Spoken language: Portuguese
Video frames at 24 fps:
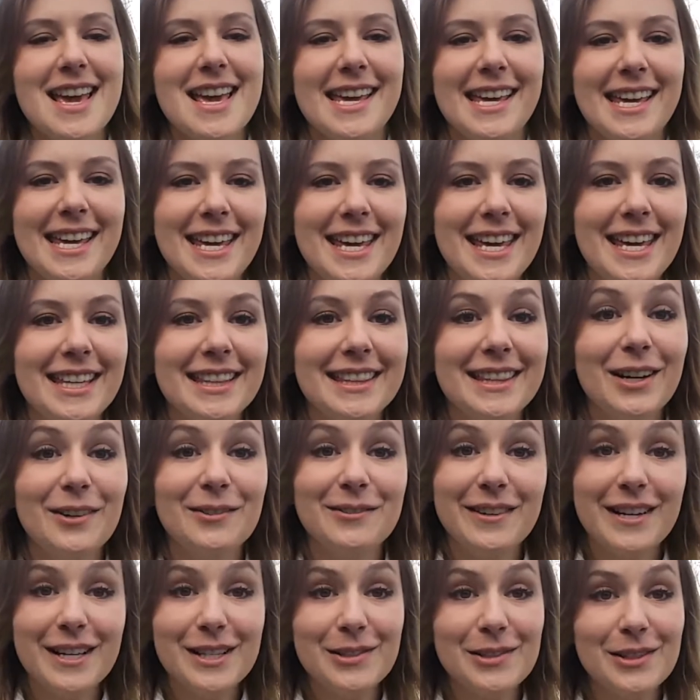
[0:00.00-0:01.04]
E
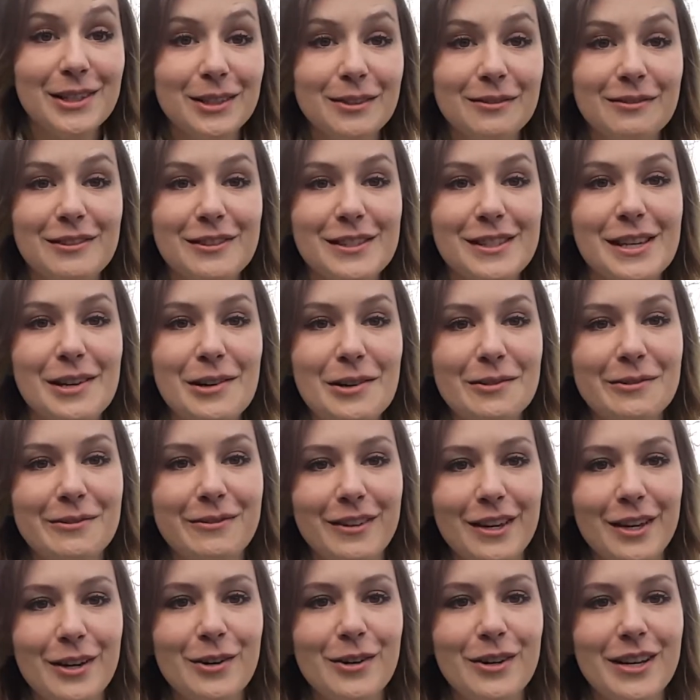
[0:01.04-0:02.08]
talvez quando você
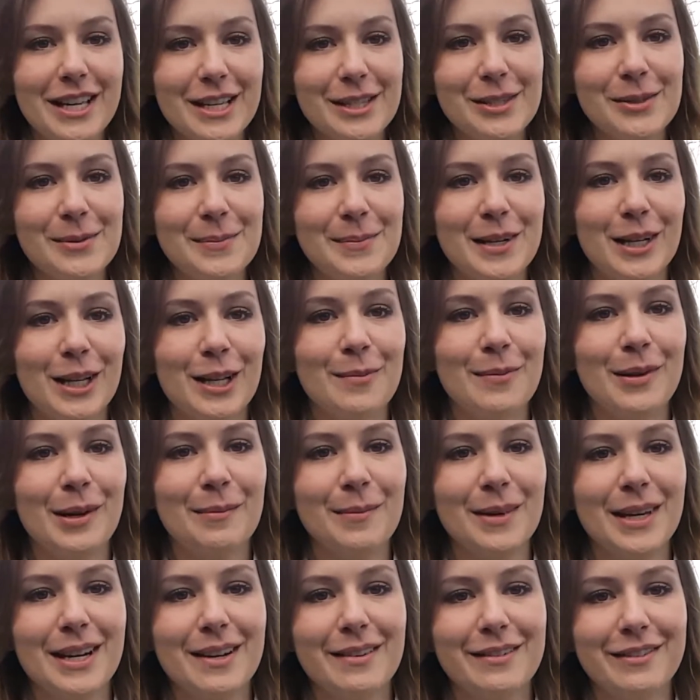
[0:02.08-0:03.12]
ouviu isso pela
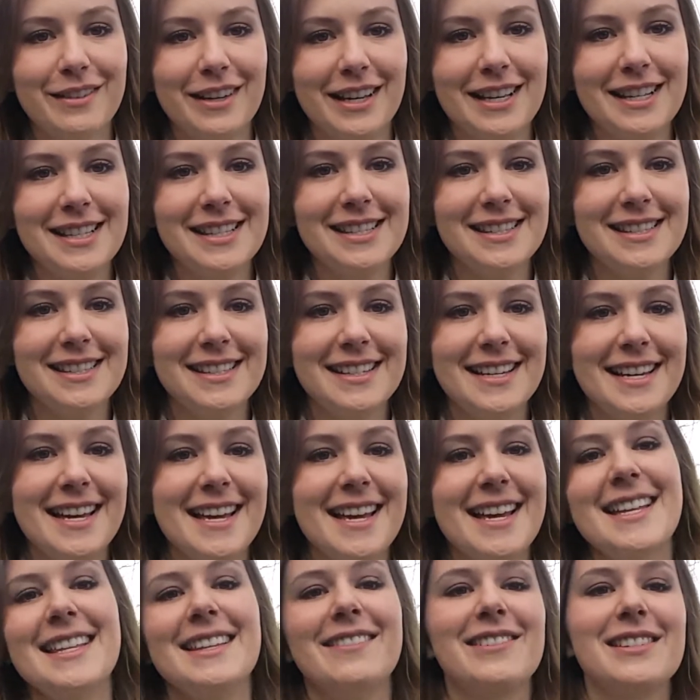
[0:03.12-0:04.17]
primeira vez,
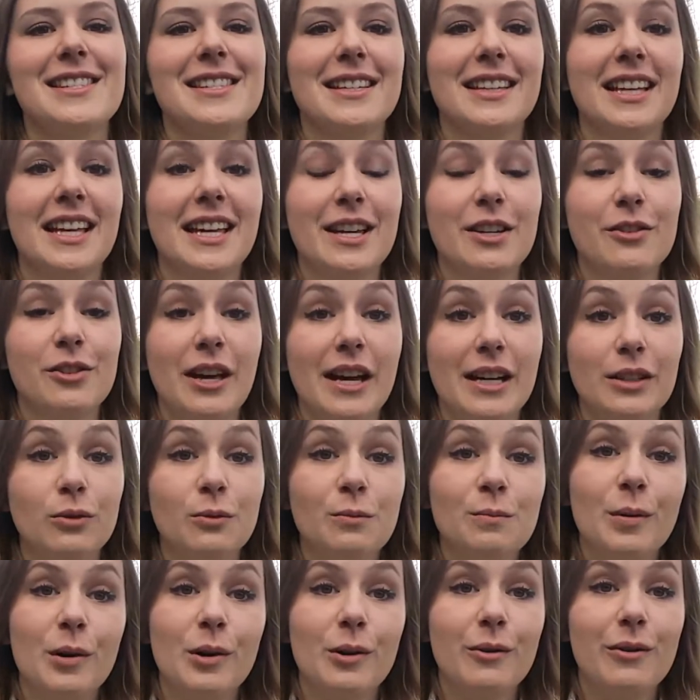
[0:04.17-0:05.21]
você tenha achado
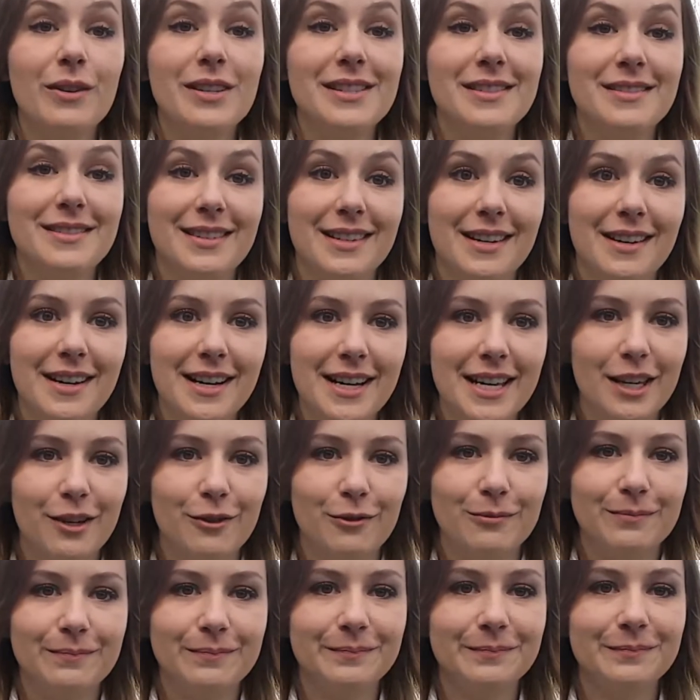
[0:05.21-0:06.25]
um pouco
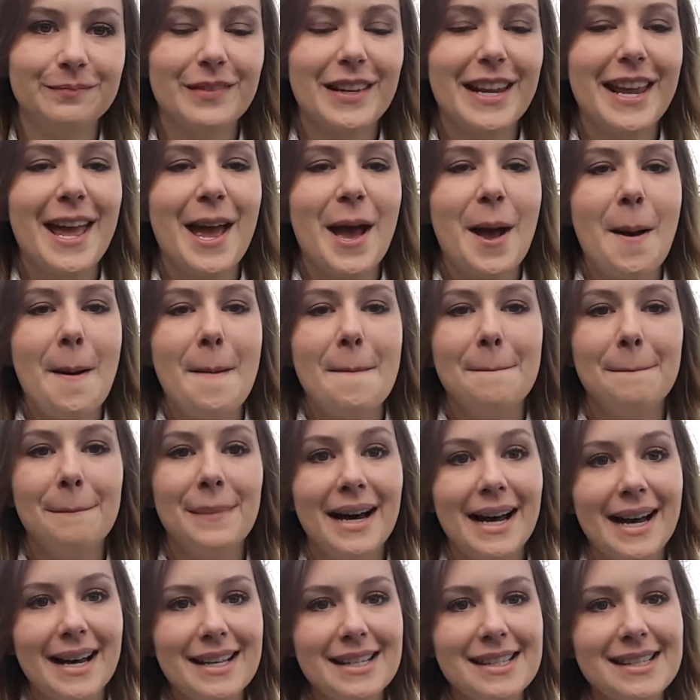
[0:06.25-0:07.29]
estranho,
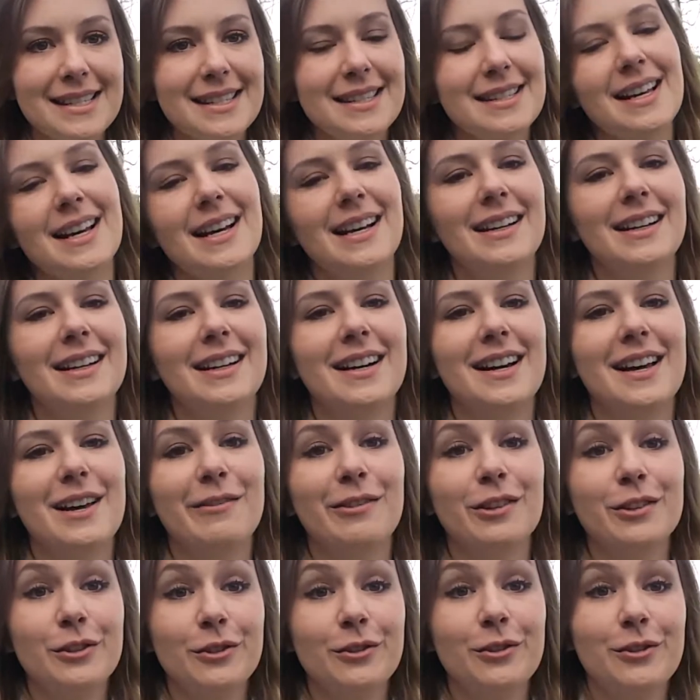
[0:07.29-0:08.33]
mas uh, eu
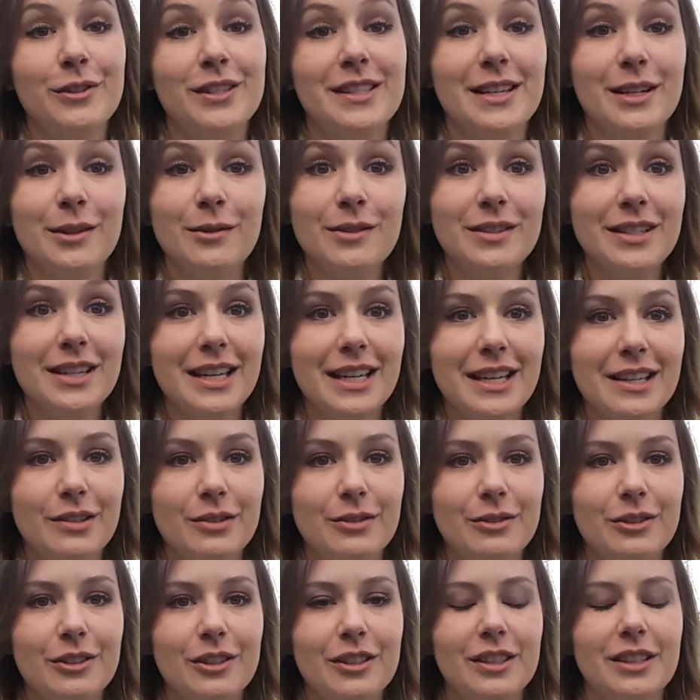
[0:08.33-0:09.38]
vou te dizer o
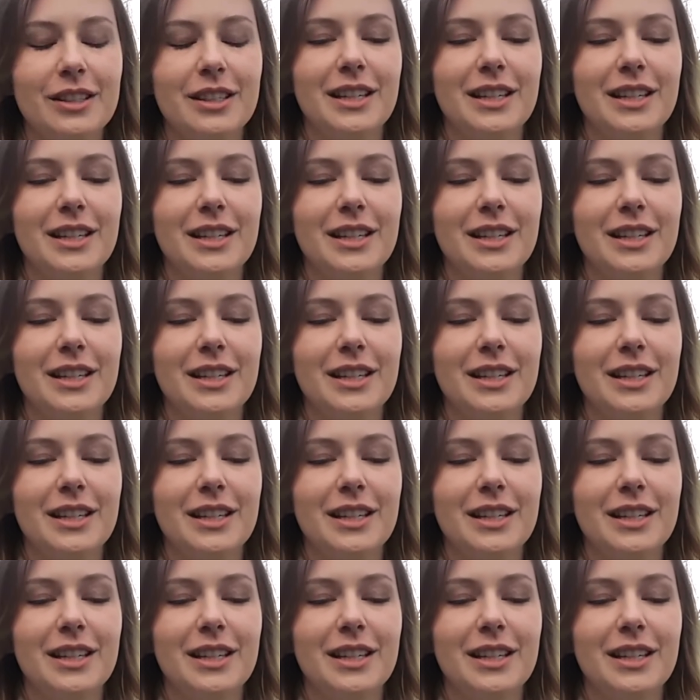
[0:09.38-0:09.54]
seguinte: